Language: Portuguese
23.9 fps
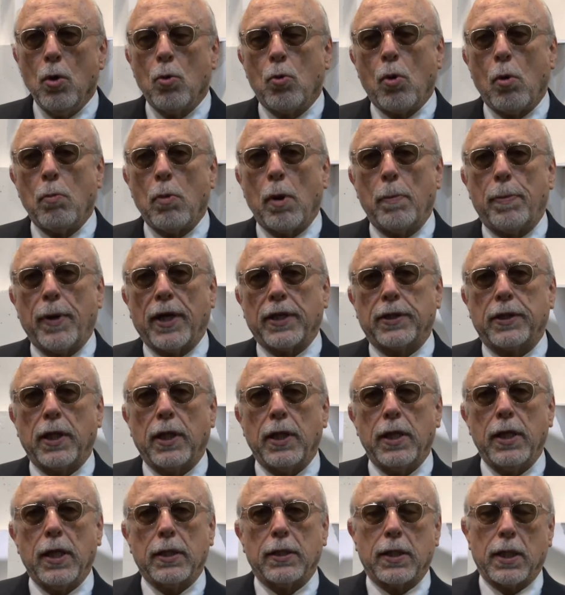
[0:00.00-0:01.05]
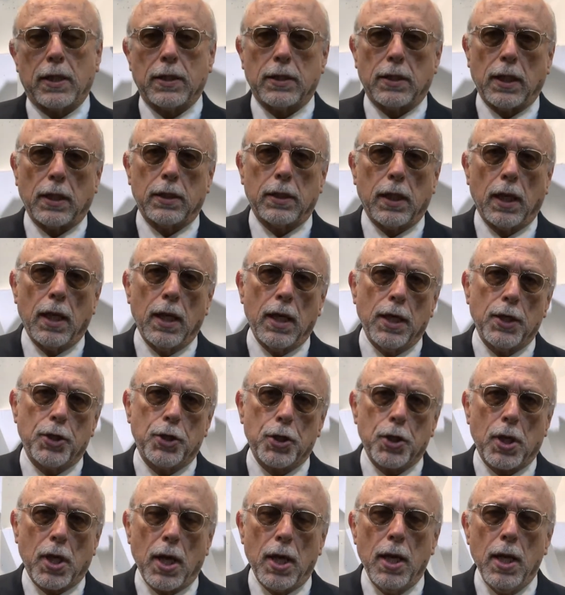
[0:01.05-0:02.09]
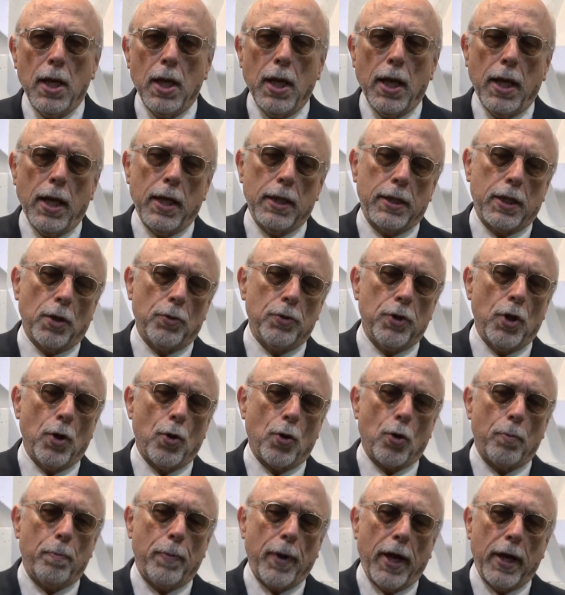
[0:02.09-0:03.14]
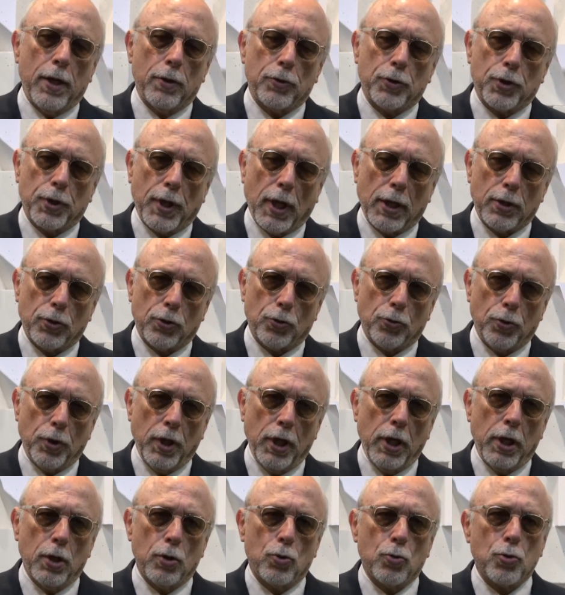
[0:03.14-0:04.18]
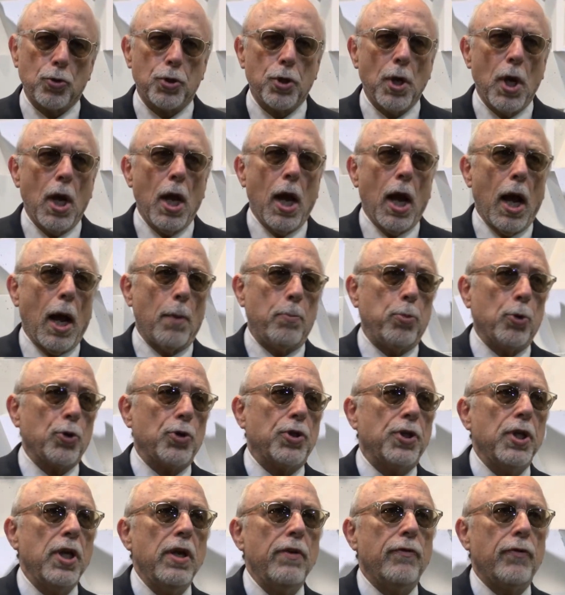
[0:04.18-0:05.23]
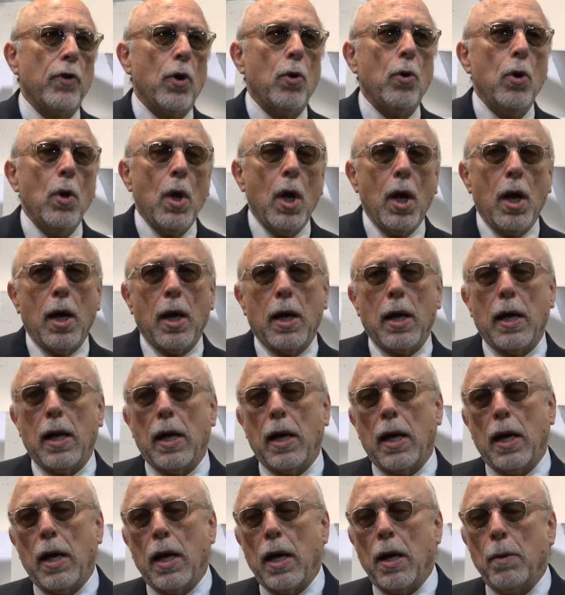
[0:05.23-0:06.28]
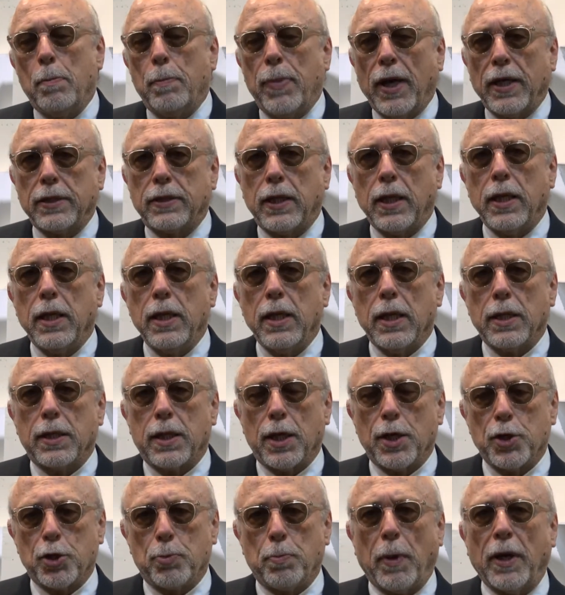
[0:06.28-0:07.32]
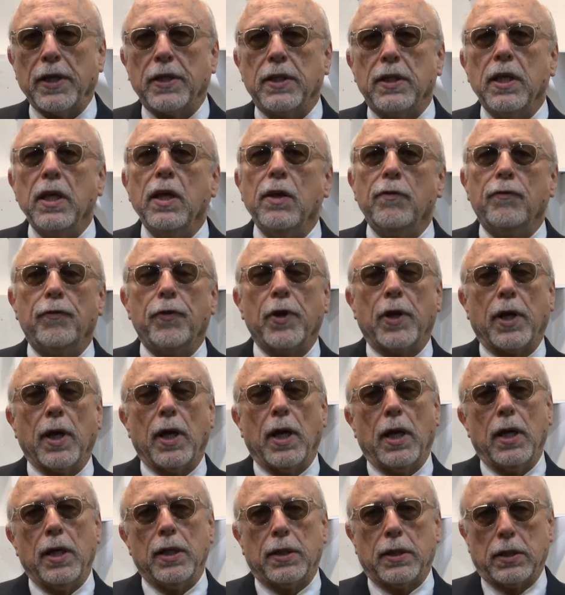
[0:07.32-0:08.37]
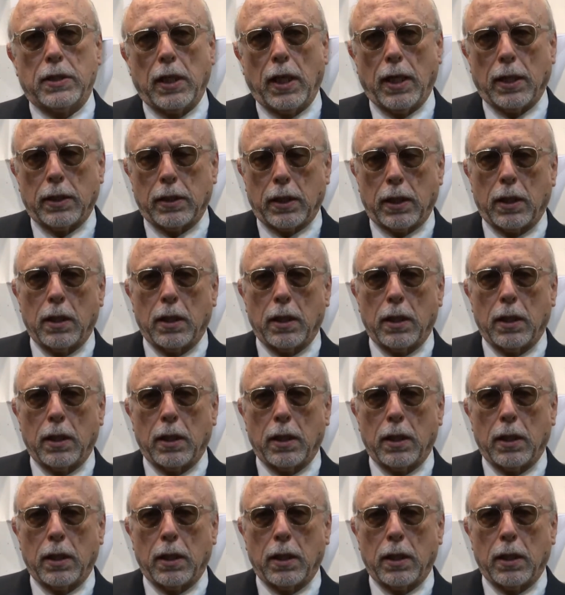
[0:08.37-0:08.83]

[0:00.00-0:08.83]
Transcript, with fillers: como a parceria transatlântica entre a União Europeia e os Estados Unidos, a possível a ah, parceria transpacífica, etc.